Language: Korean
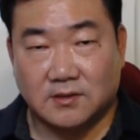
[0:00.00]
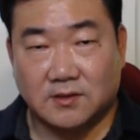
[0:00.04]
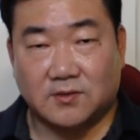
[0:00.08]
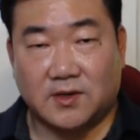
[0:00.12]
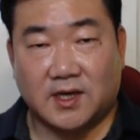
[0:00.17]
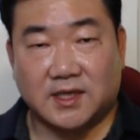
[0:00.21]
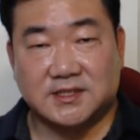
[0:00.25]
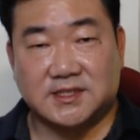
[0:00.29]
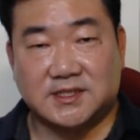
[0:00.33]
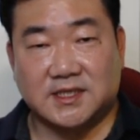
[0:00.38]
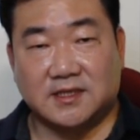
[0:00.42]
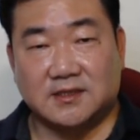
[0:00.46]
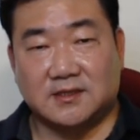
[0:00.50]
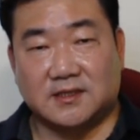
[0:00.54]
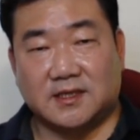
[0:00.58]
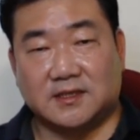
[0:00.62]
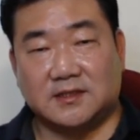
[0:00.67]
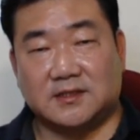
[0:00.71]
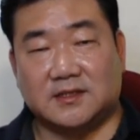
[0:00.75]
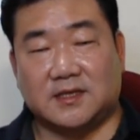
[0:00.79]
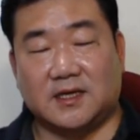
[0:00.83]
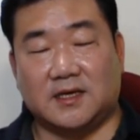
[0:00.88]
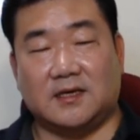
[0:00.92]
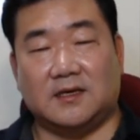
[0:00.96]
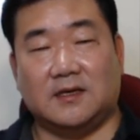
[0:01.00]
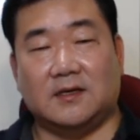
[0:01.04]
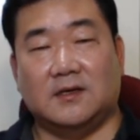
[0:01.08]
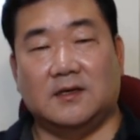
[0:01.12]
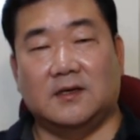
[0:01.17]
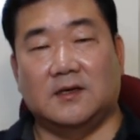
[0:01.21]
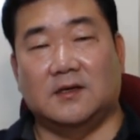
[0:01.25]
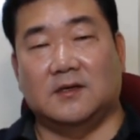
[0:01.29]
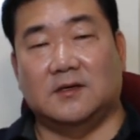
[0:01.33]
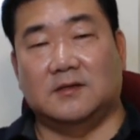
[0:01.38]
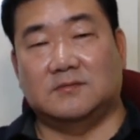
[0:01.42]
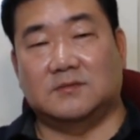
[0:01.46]
학생들한테
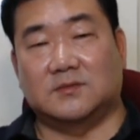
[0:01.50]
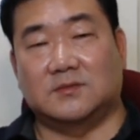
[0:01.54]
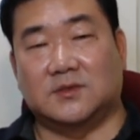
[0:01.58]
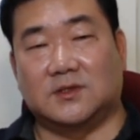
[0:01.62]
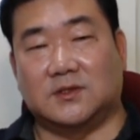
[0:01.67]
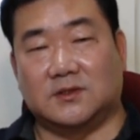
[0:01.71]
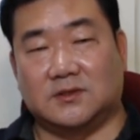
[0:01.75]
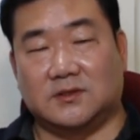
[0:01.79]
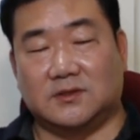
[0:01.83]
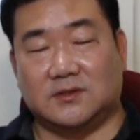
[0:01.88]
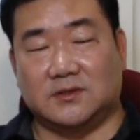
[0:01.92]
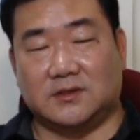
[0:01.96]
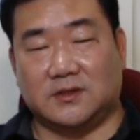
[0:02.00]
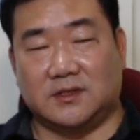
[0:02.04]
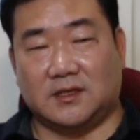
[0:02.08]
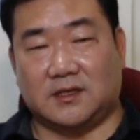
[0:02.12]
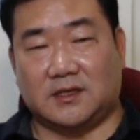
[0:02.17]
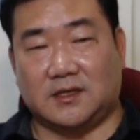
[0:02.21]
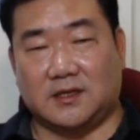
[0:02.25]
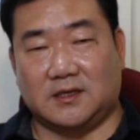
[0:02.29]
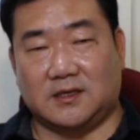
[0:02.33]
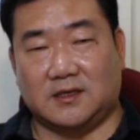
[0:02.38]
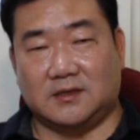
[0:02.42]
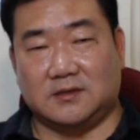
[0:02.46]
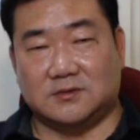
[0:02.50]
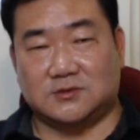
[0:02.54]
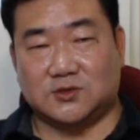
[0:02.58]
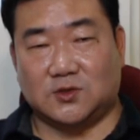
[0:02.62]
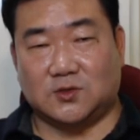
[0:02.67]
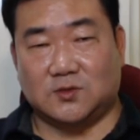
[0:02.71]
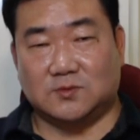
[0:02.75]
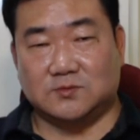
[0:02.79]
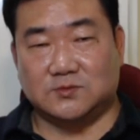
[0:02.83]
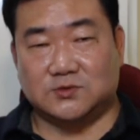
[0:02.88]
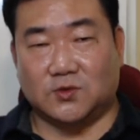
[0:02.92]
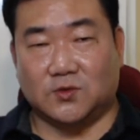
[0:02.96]
뭐 이렇게
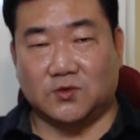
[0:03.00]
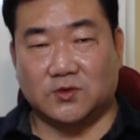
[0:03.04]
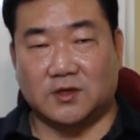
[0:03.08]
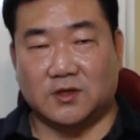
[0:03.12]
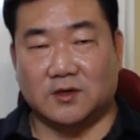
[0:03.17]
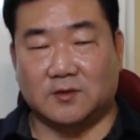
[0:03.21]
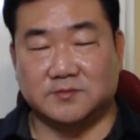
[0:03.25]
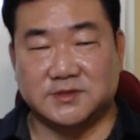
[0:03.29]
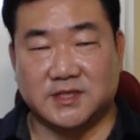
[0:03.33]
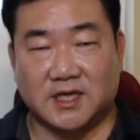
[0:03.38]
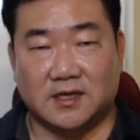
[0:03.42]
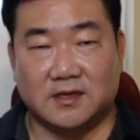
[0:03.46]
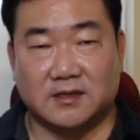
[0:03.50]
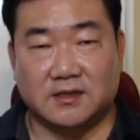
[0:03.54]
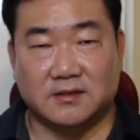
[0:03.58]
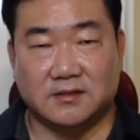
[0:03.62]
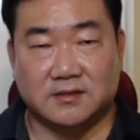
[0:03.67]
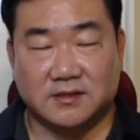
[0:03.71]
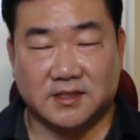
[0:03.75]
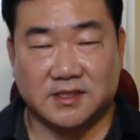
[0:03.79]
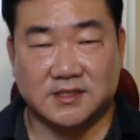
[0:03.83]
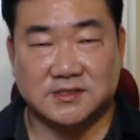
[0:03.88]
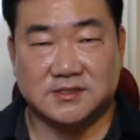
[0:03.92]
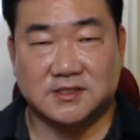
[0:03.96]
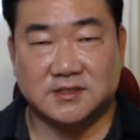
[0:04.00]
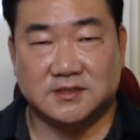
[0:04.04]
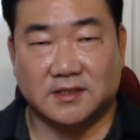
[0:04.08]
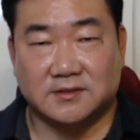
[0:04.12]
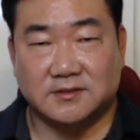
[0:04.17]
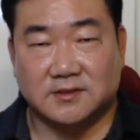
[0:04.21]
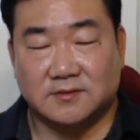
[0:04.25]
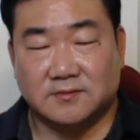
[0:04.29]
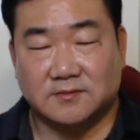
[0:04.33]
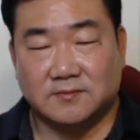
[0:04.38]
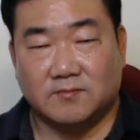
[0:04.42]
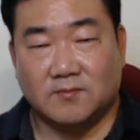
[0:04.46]
좀 좋은 게 없냐 그랬을
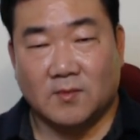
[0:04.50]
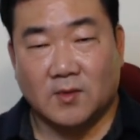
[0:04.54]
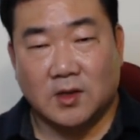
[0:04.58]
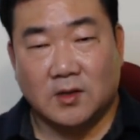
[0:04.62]
때는